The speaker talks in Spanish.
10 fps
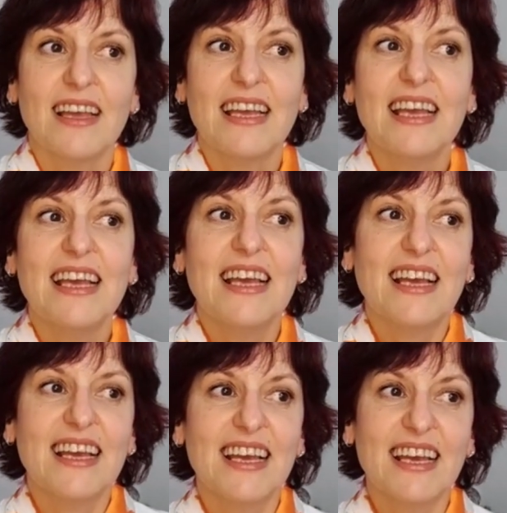
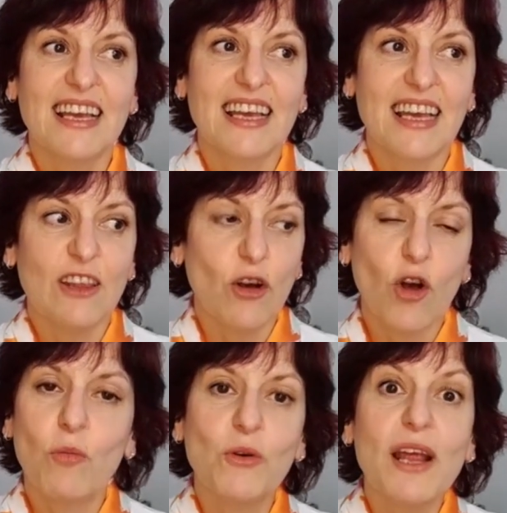Y quedó
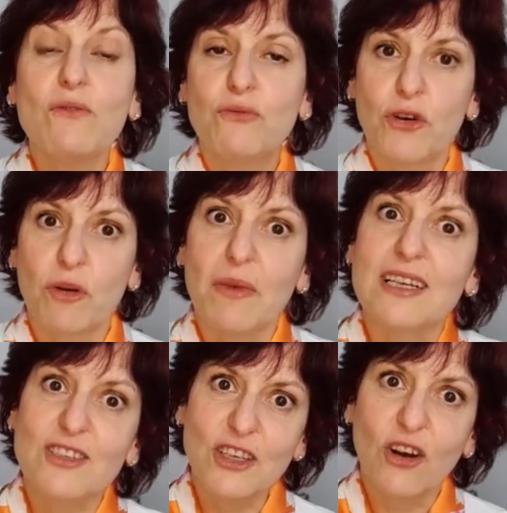como una
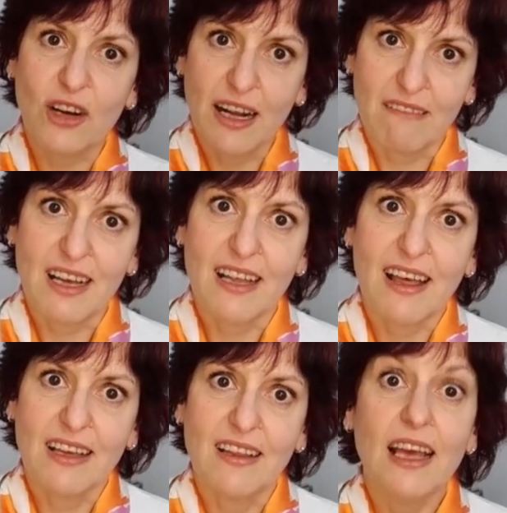información grabada
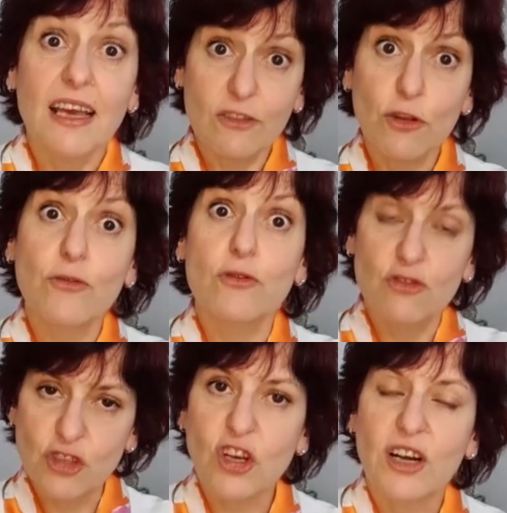ahí de esto
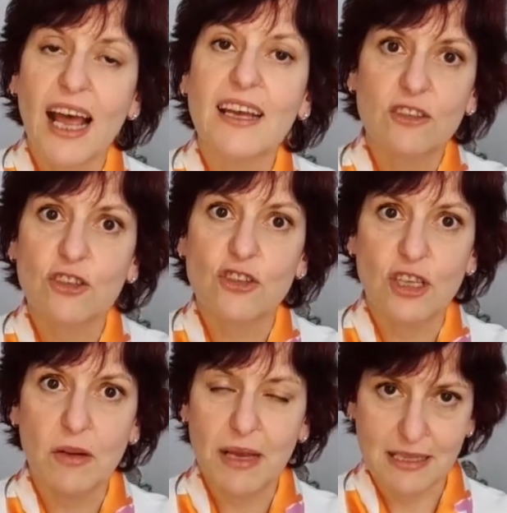funciona, esto
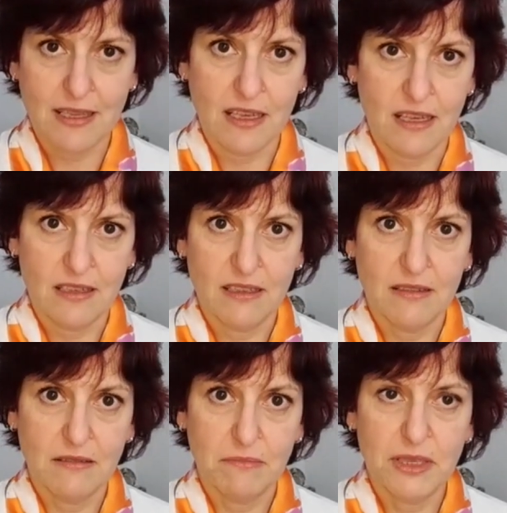sirve así.
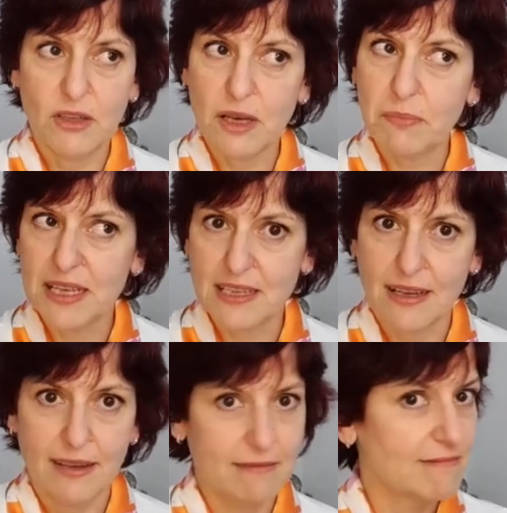Pero ¿qué
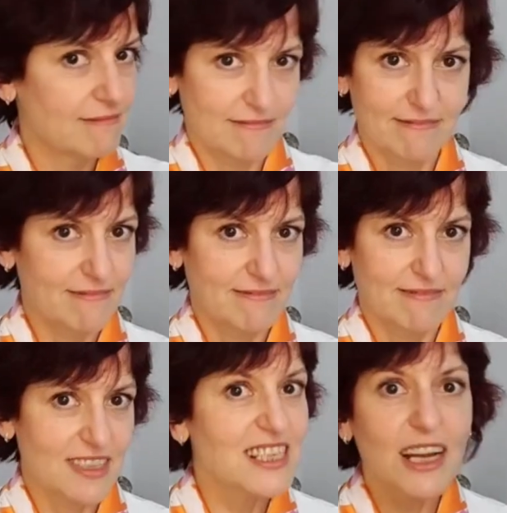pasa?
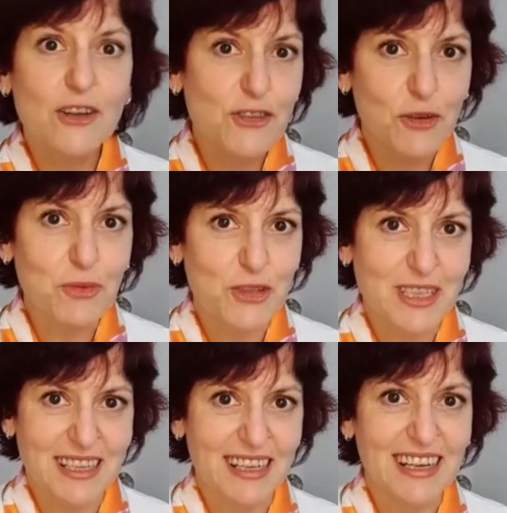Ya no somos
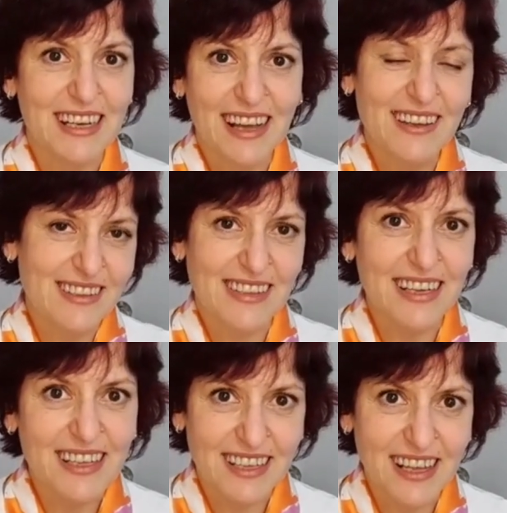esa nena, esa
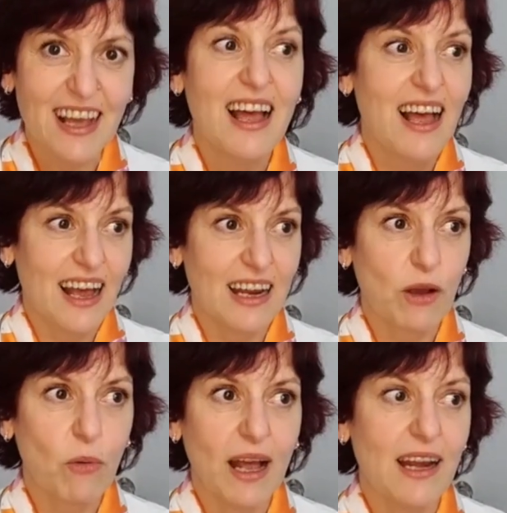niña, a
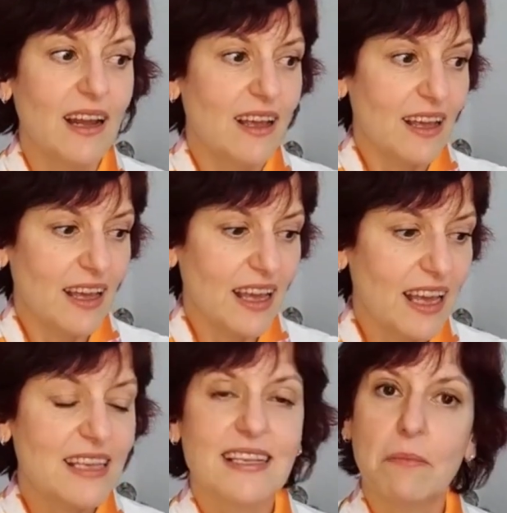la cual
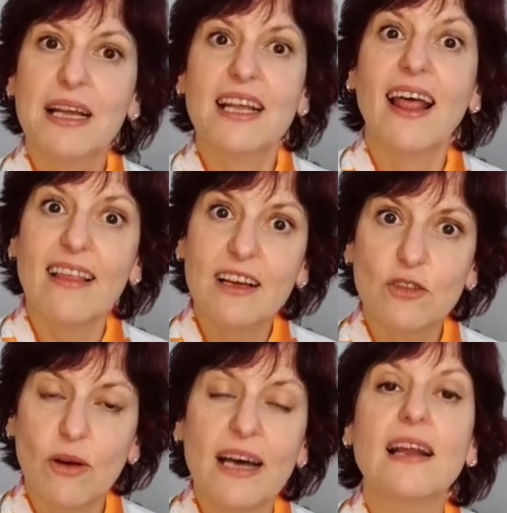esa manera de
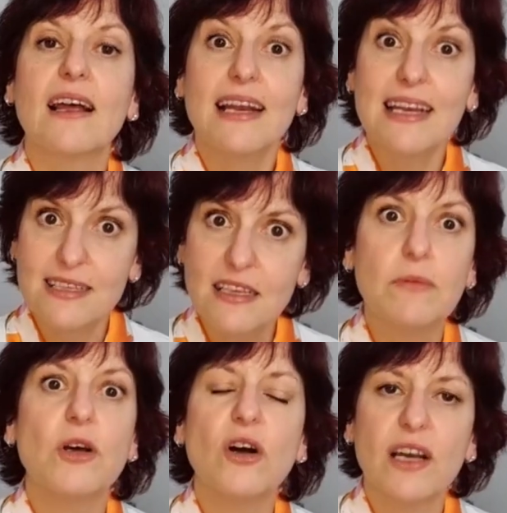actuar le
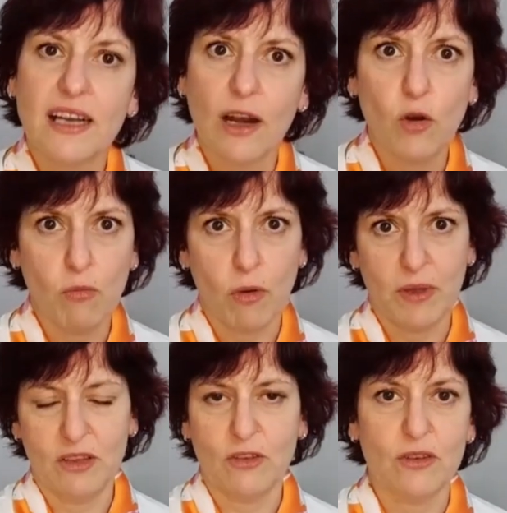sirvió en algún
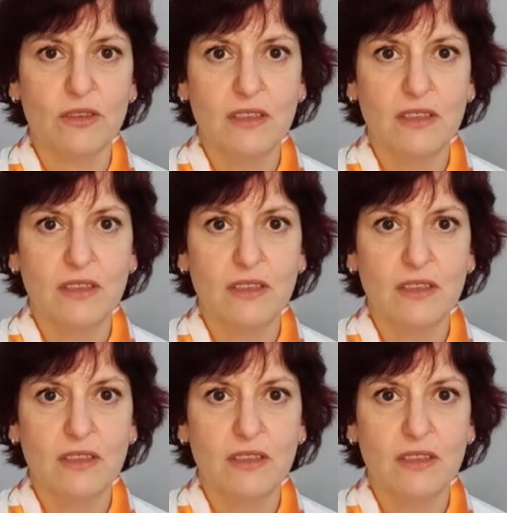momento.